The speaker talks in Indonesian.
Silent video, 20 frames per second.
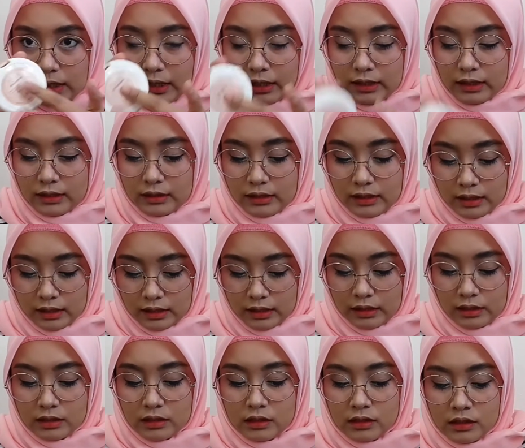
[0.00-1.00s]
belakangnya
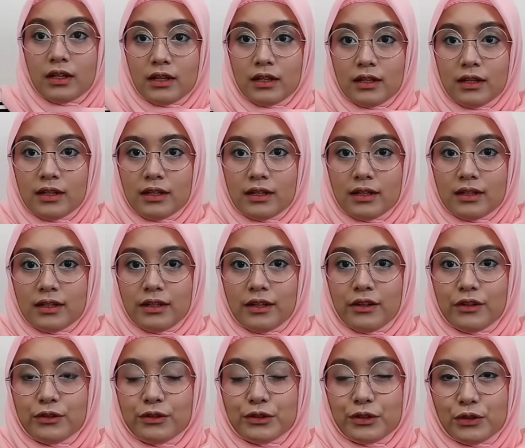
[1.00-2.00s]

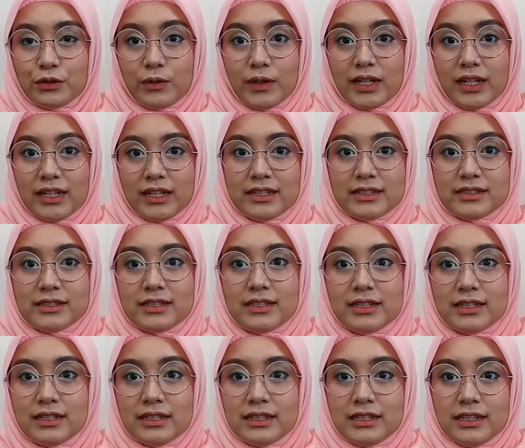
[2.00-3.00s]
untuk warnanya
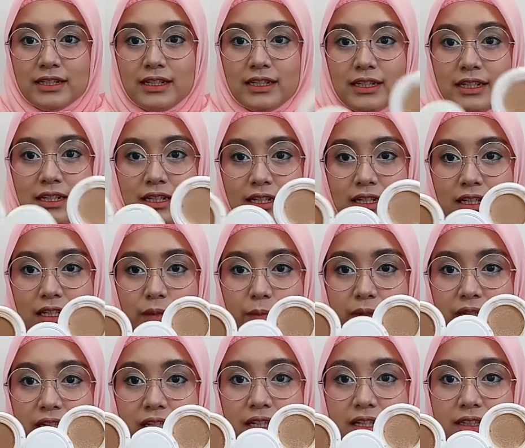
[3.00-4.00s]
sendiri ini
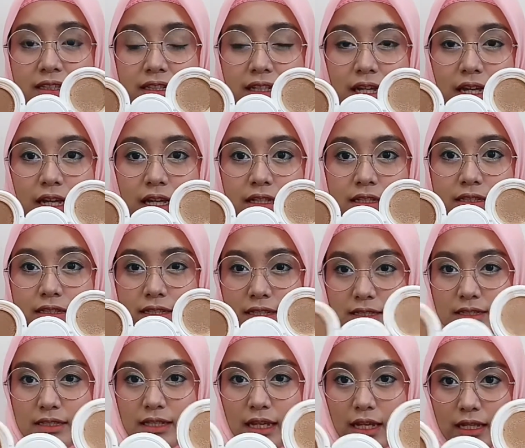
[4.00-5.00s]
bedanya
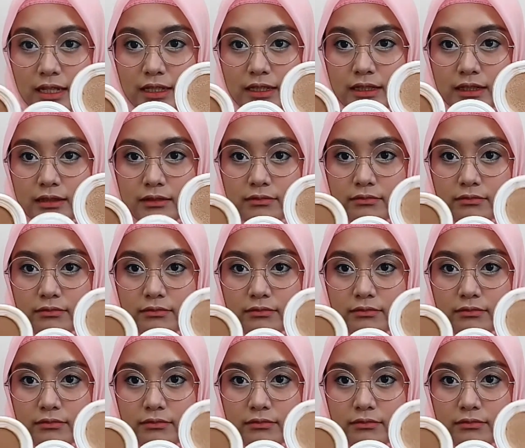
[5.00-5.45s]
cincin